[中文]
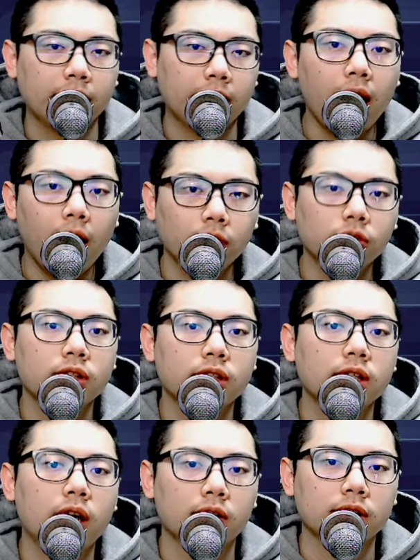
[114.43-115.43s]
你要好好去
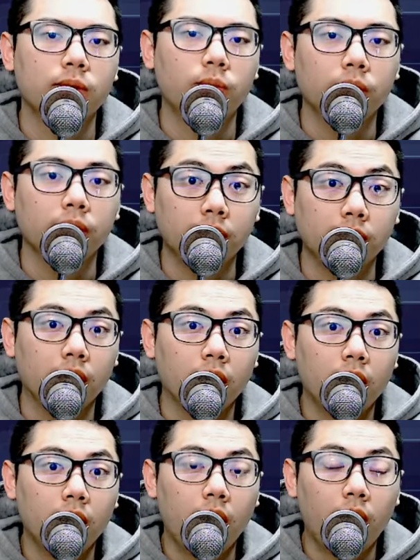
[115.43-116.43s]
思考这个问题
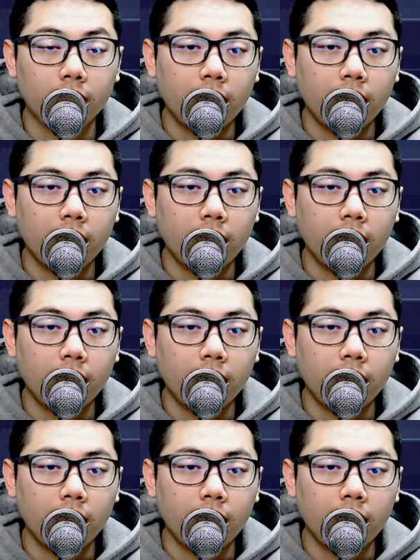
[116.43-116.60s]
哦。